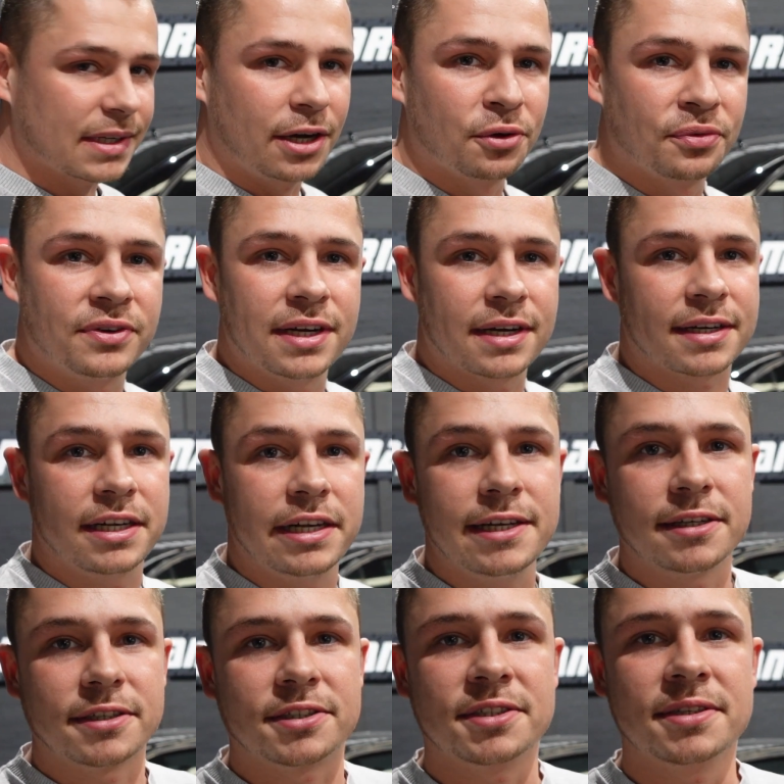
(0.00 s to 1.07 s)
Auch wie der
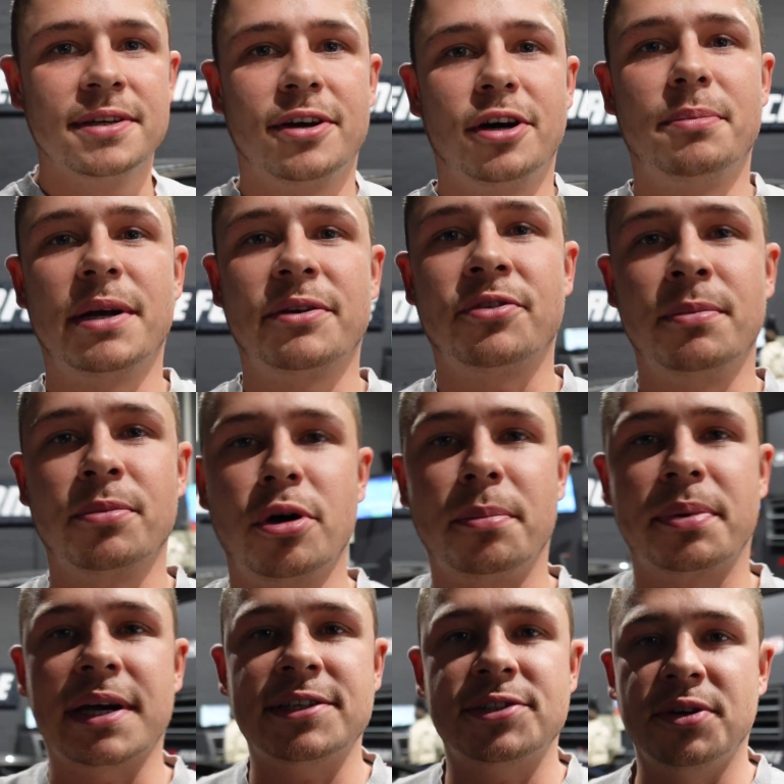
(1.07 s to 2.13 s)
klingt. Ob man vom
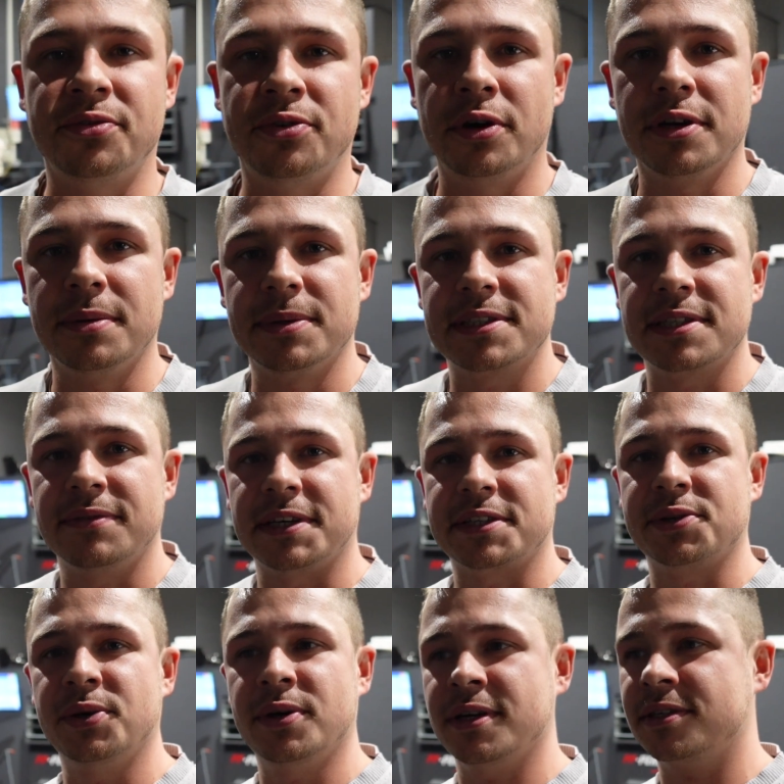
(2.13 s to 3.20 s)
Kompressor vorne ein bisschen was
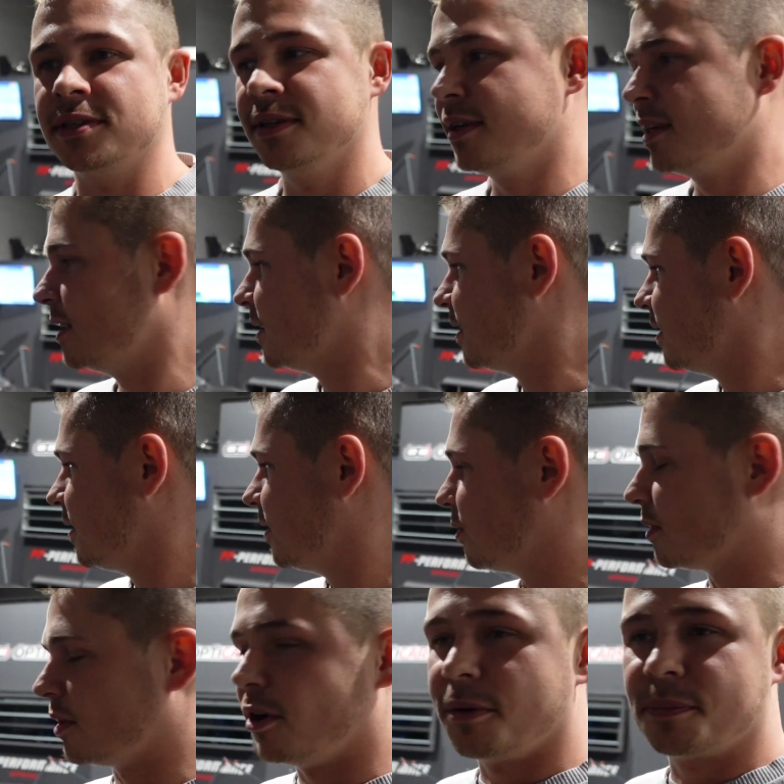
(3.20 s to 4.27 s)
hört
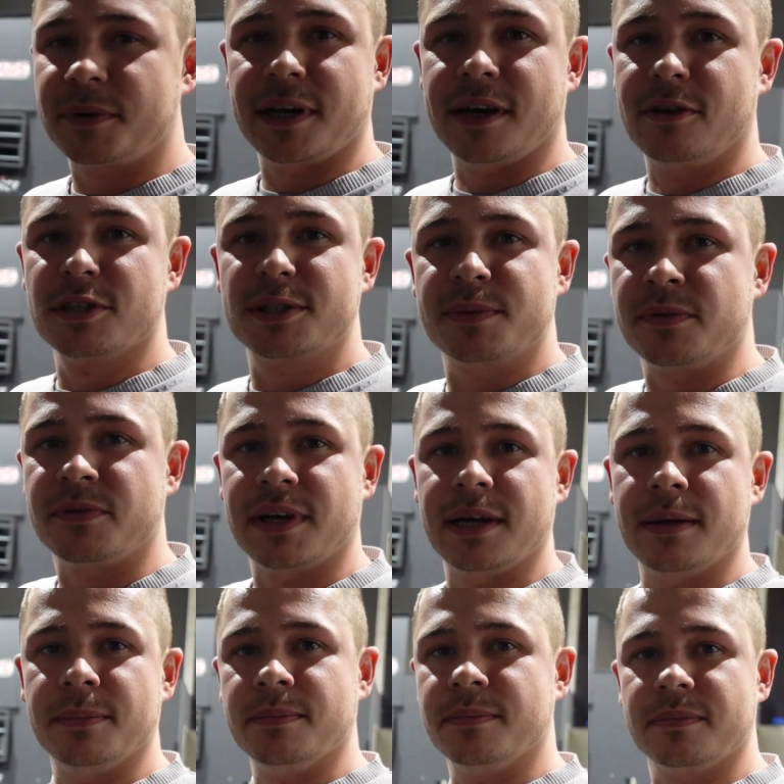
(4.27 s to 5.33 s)
oder ob der Auspuff
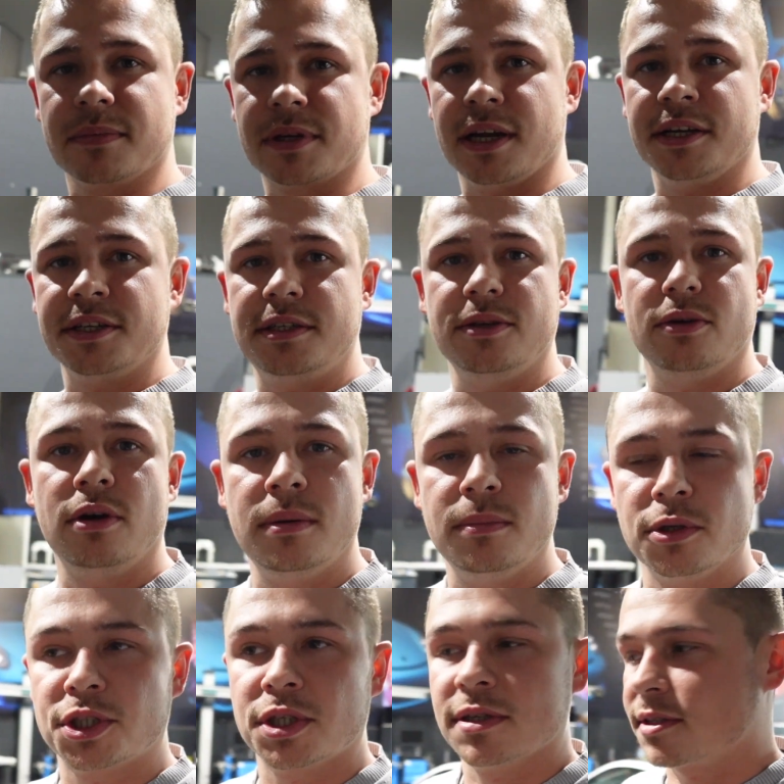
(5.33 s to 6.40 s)
einem vielleicht die
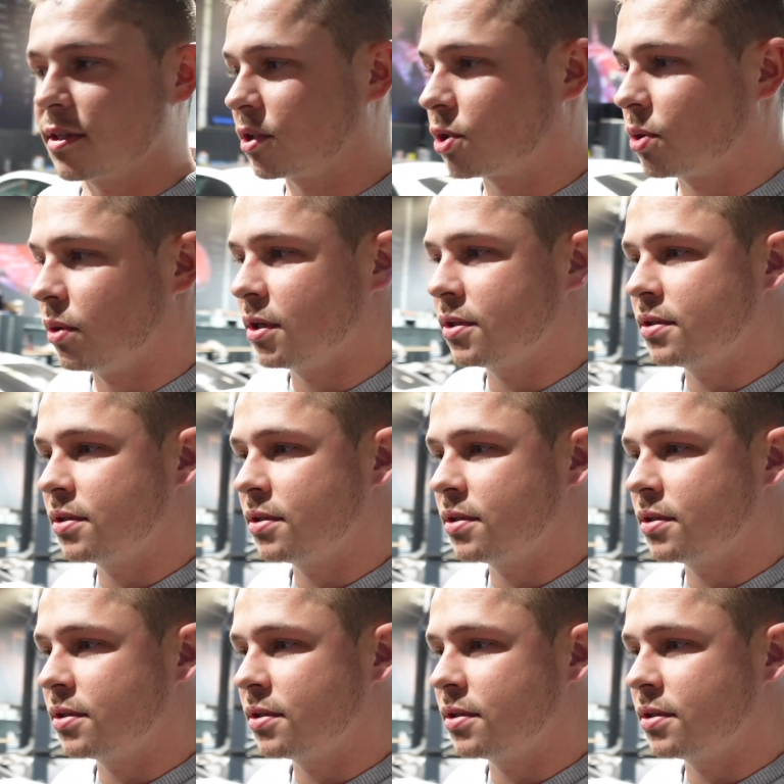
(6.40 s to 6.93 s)
Ohrmuschel zerstört.